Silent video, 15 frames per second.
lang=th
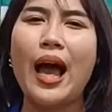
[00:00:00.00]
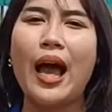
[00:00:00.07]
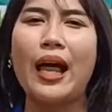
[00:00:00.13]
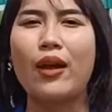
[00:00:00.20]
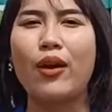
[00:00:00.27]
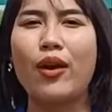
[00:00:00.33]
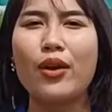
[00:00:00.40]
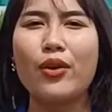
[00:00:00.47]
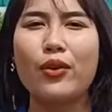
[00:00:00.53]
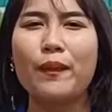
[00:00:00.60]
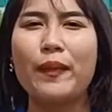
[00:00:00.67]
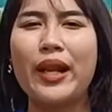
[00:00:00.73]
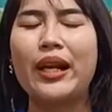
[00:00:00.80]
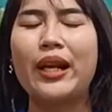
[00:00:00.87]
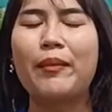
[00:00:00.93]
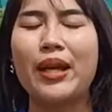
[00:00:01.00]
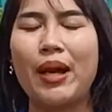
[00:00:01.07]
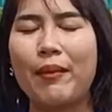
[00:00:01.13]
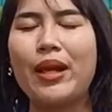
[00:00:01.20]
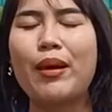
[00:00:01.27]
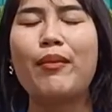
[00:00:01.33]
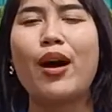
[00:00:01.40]
ค่ะ แล้วก็ดูเป็นระเบีย
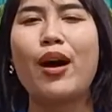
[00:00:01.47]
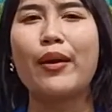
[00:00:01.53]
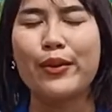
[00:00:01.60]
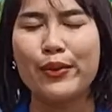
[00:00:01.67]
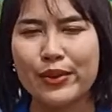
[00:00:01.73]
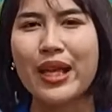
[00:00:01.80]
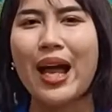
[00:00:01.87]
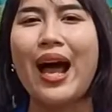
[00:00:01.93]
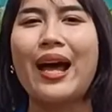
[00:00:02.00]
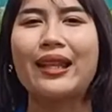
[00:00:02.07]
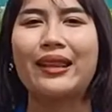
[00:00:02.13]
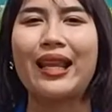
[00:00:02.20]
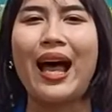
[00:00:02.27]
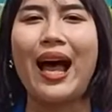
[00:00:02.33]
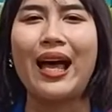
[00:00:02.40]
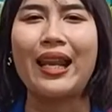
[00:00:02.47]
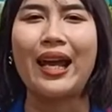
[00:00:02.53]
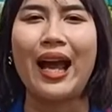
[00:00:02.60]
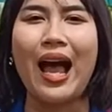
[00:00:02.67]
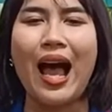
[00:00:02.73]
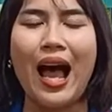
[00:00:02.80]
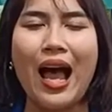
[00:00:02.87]
บเรียบร้อยดูสะอาดตา
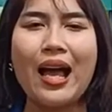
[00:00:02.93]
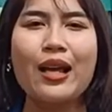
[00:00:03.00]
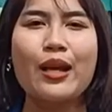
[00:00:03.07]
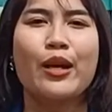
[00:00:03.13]
นะคะ